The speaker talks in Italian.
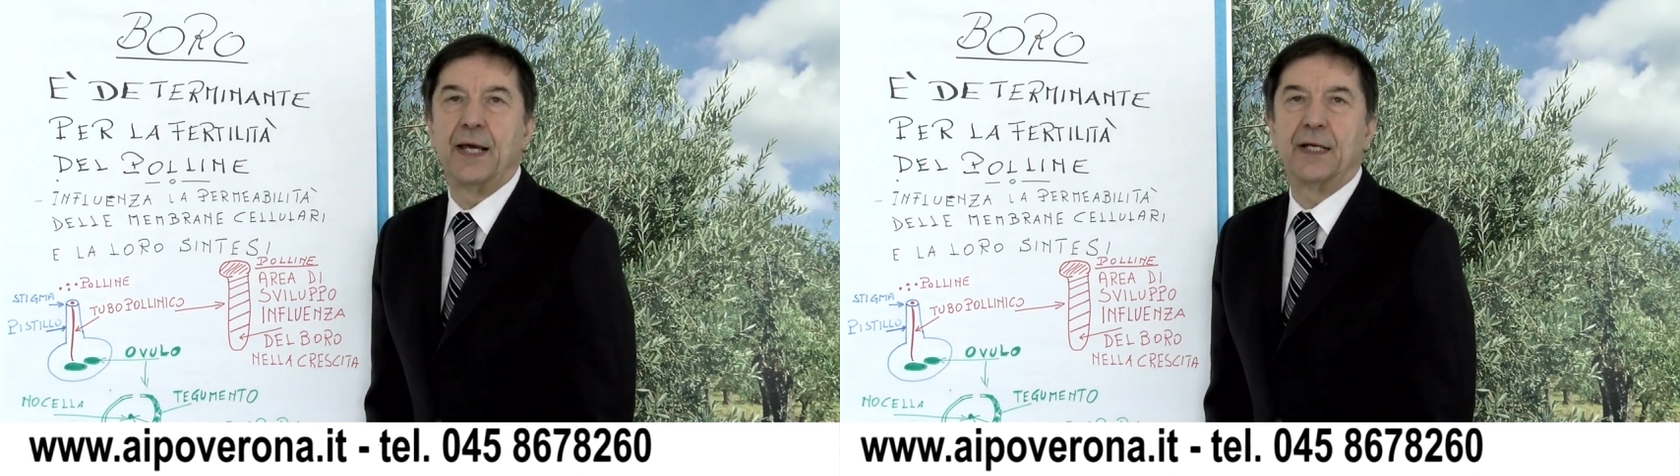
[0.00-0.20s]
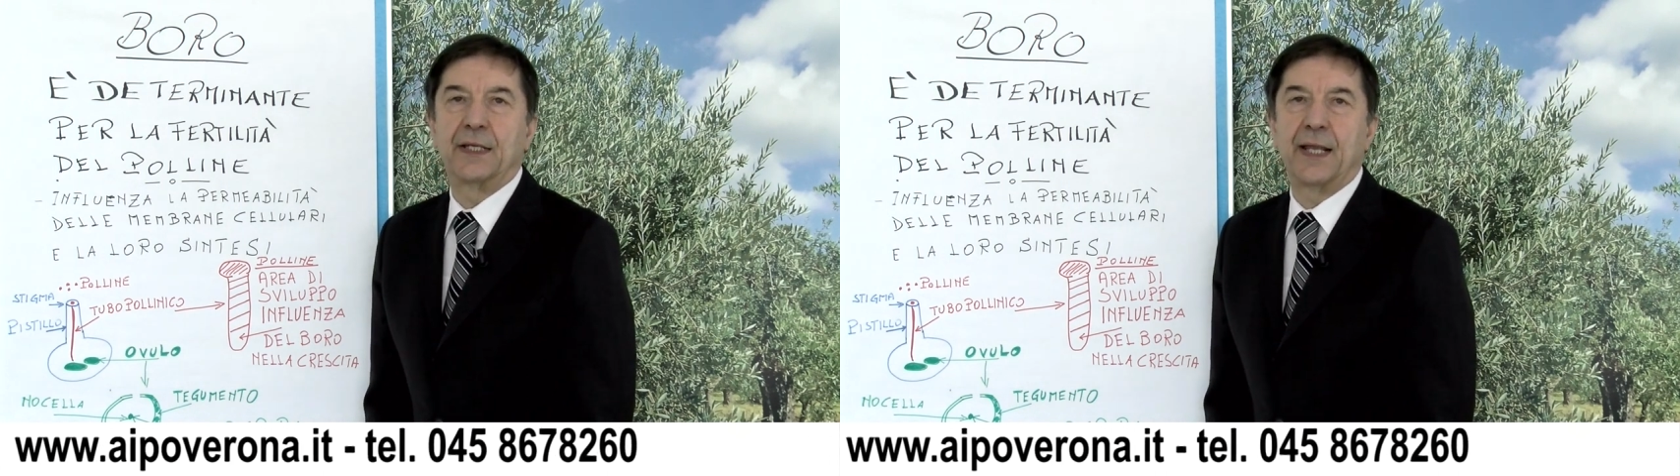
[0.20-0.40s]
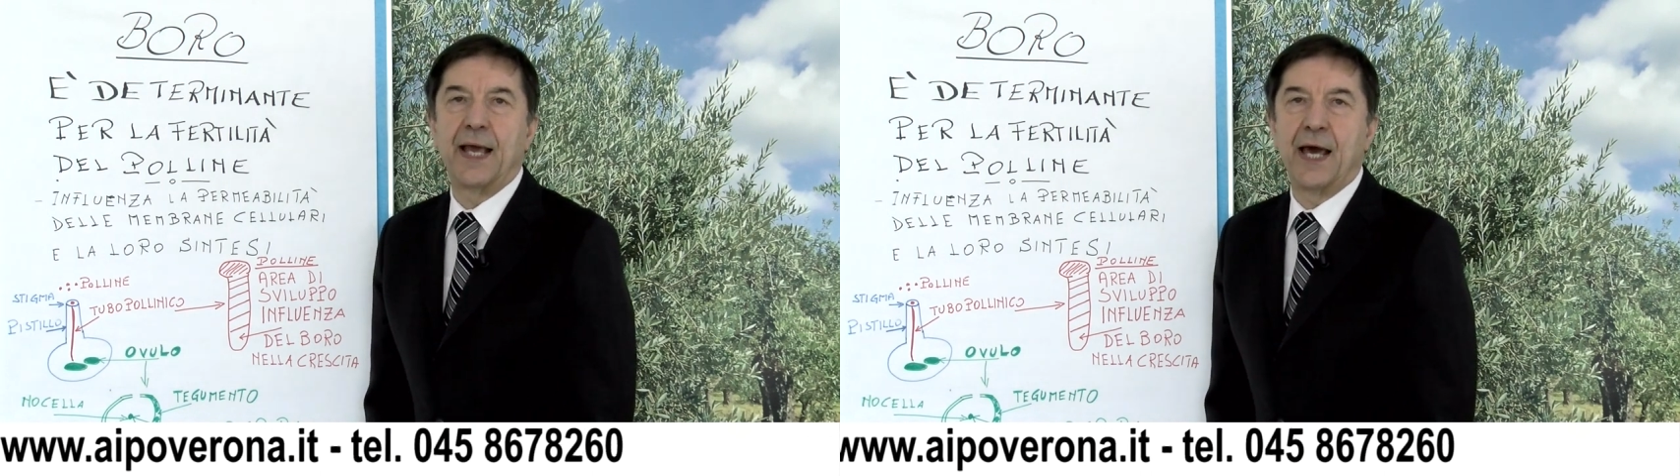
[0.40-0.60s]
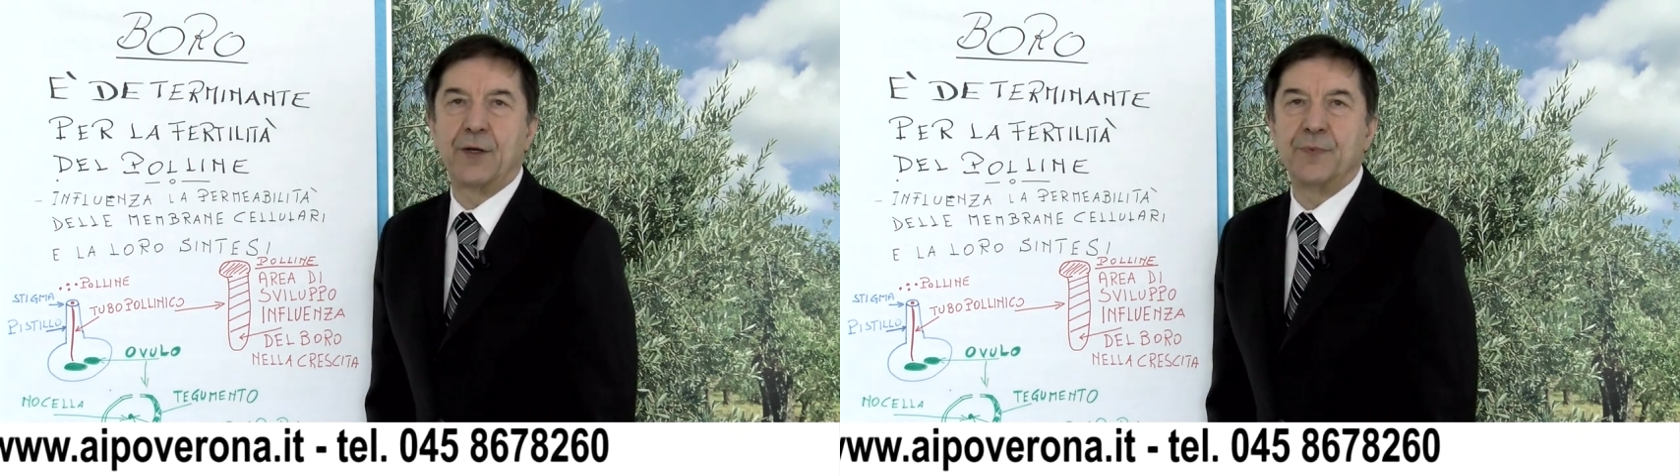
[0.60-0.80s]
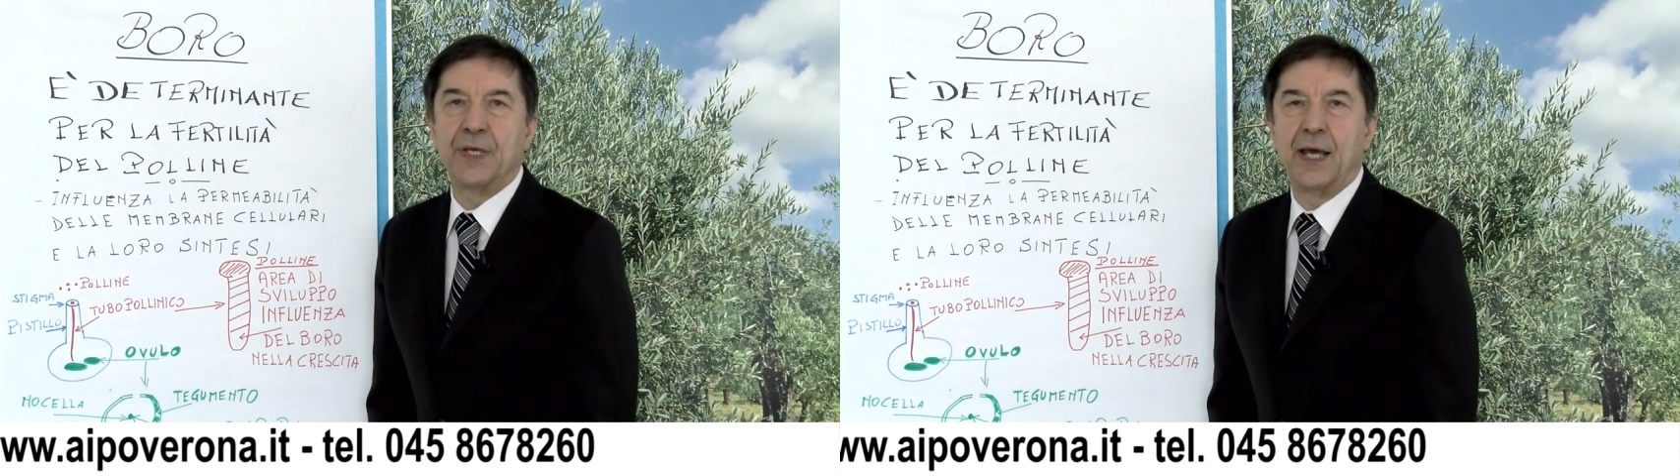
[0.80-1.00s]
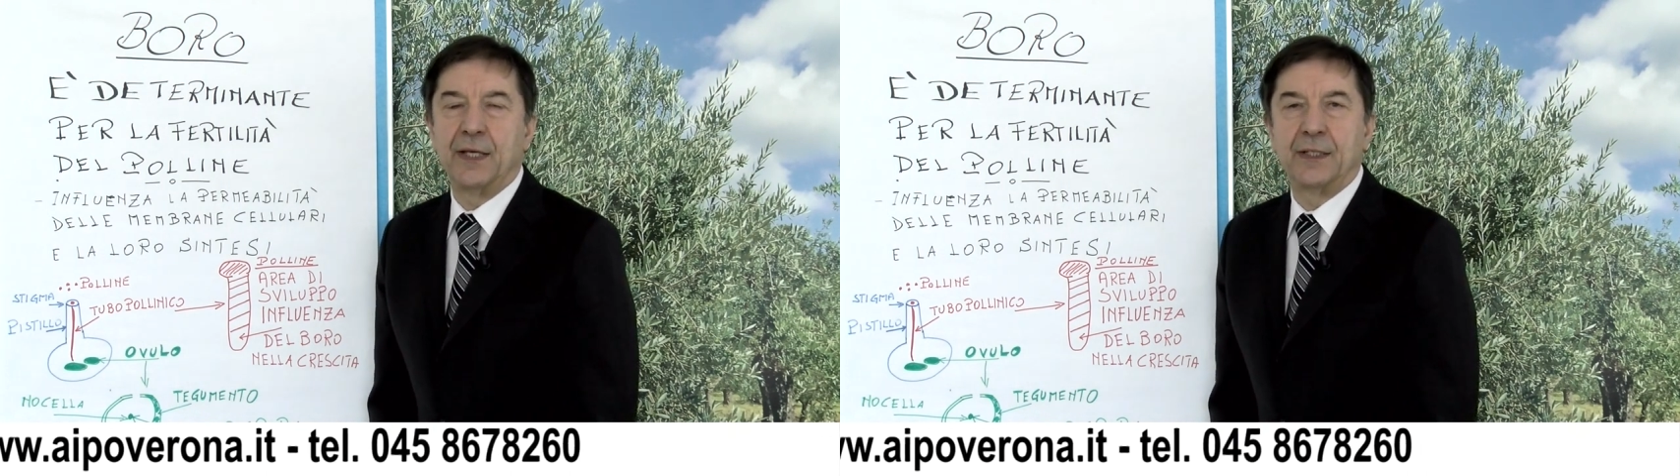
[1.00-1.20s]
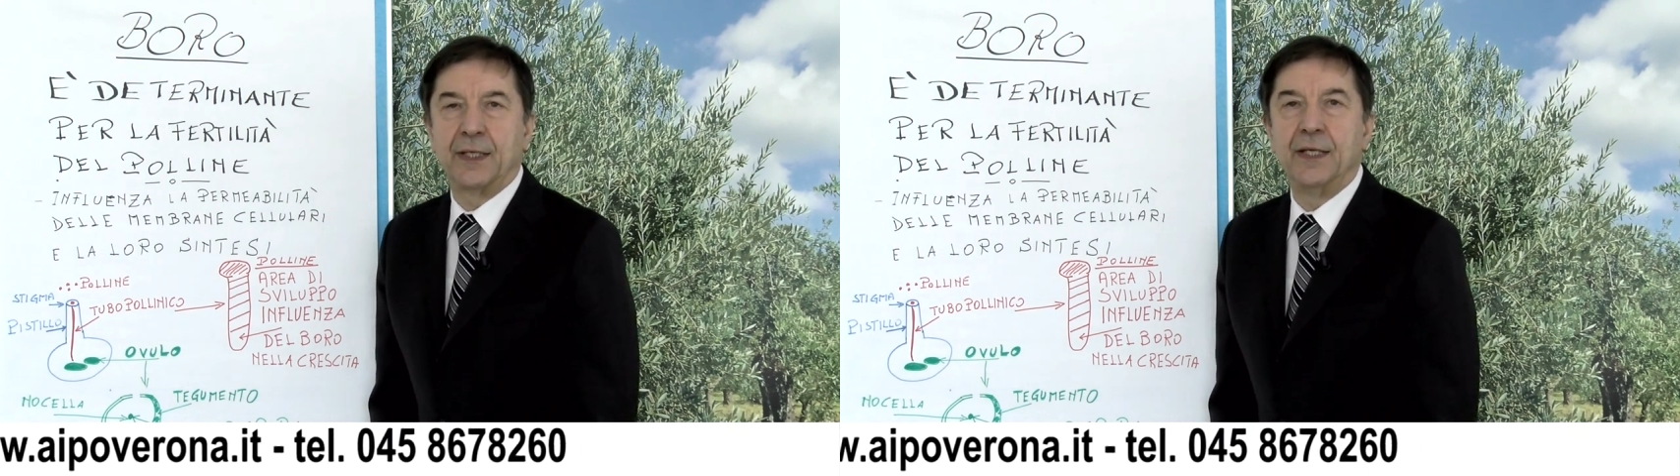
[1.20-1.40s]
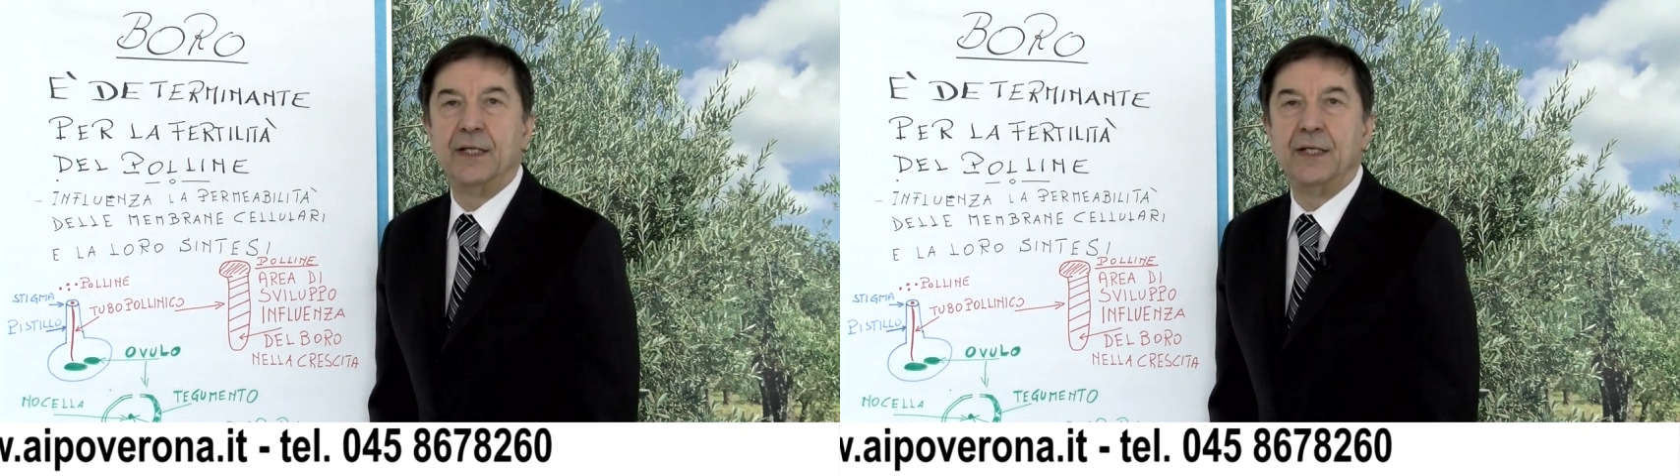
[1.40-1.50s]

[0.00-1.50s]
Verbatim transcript: a crearmi anche